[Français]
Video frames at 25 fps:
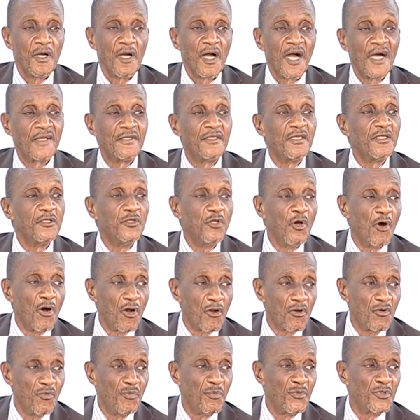à des
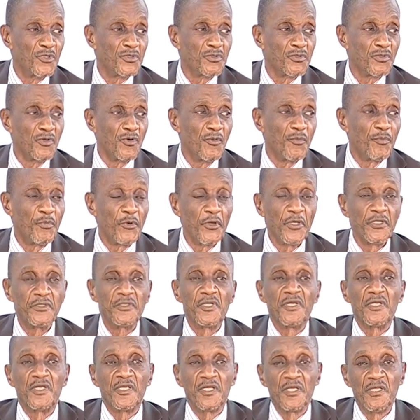dogmes, on peut
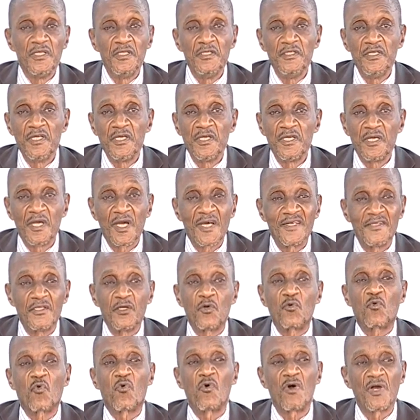être relié à des
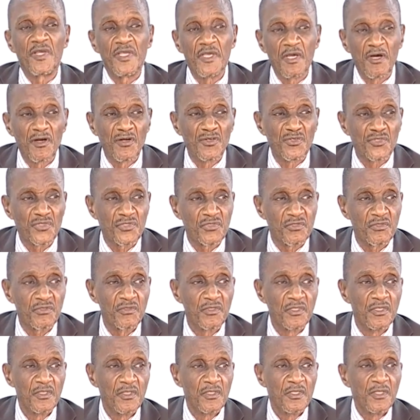croyances,
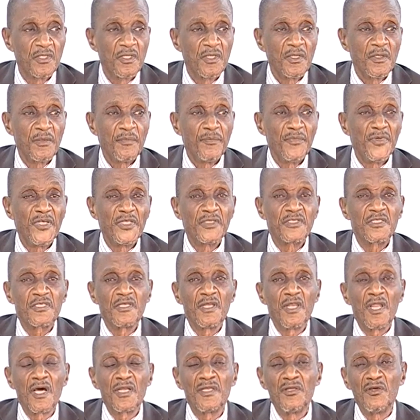mais
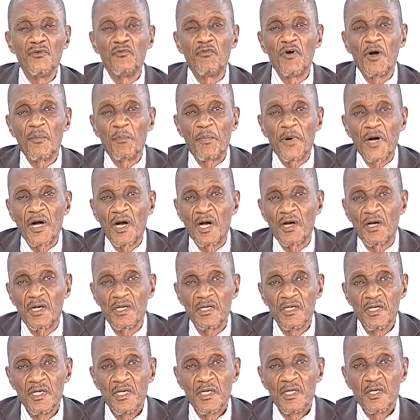cela ne va
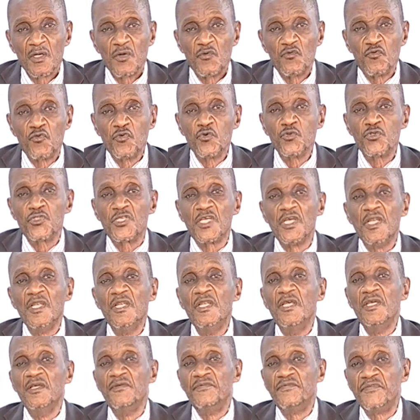pas vous
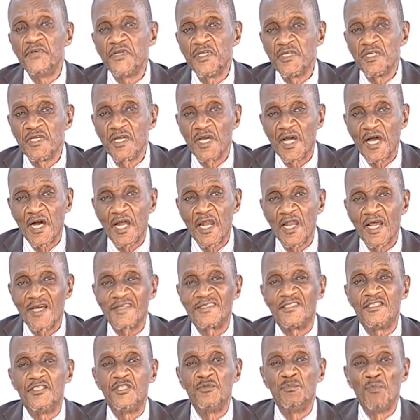élevez à la
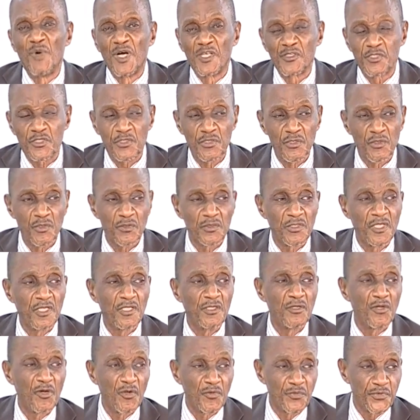dimension
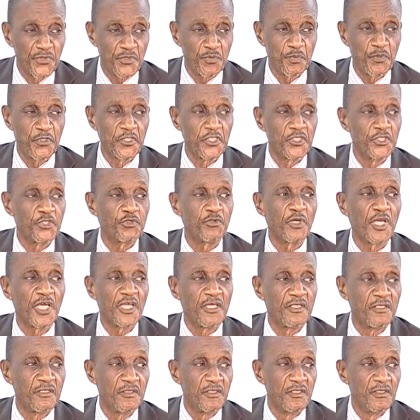d'un homme spirituel.